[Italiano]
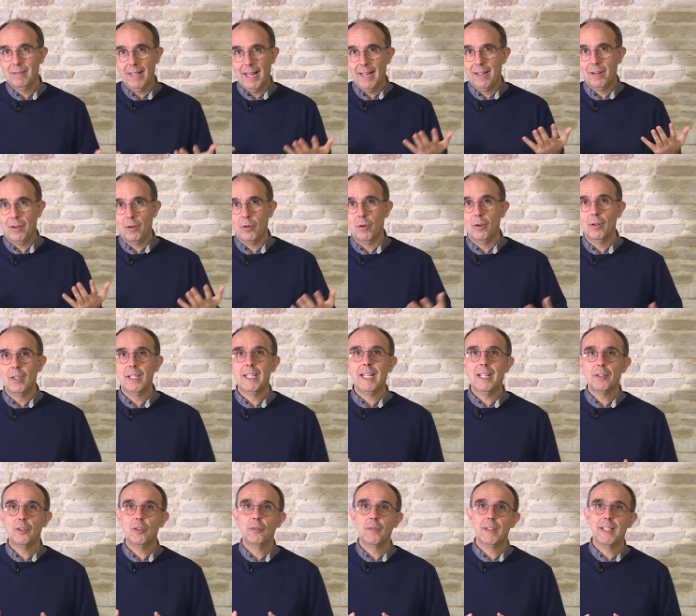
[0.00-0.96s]
ecco,
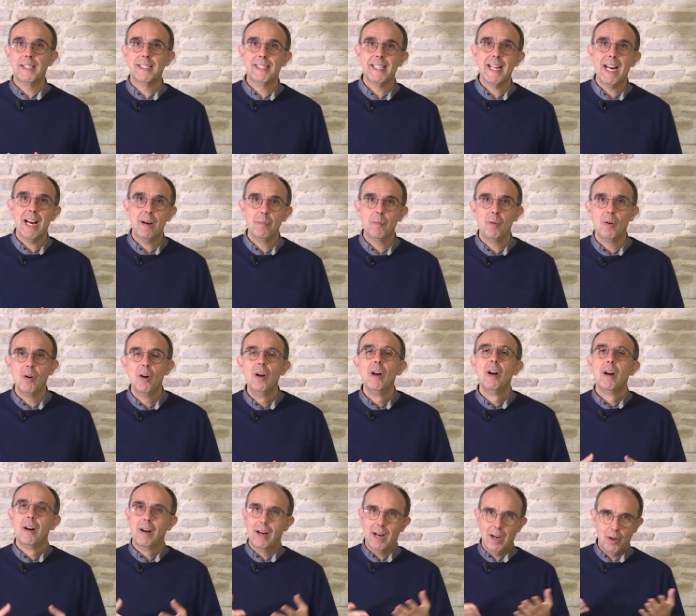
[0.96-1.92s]
là dove siamo
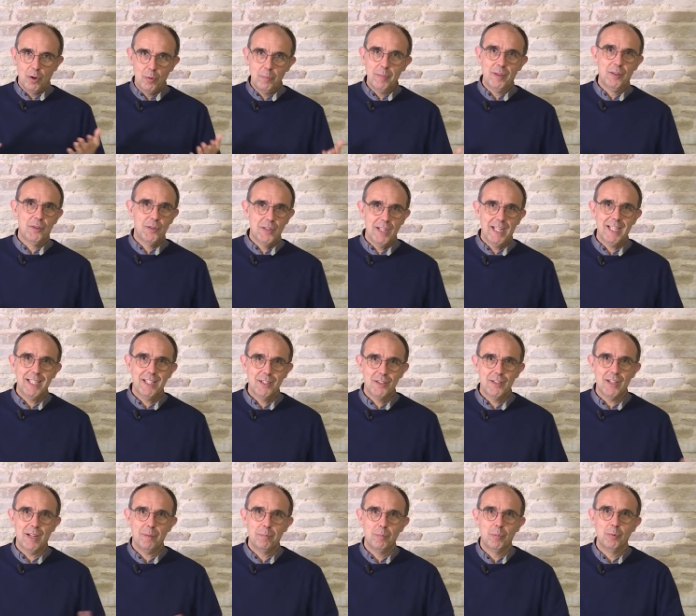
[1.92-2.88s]
a cominciare
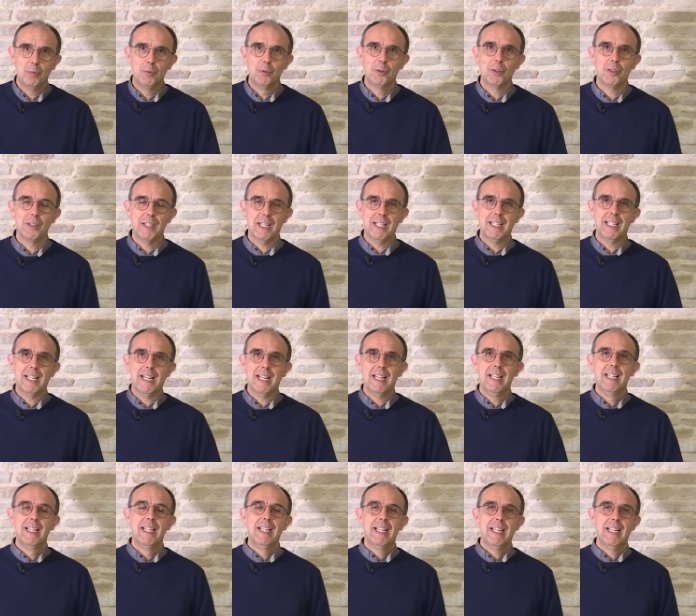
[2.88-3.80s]
già appunto dalla,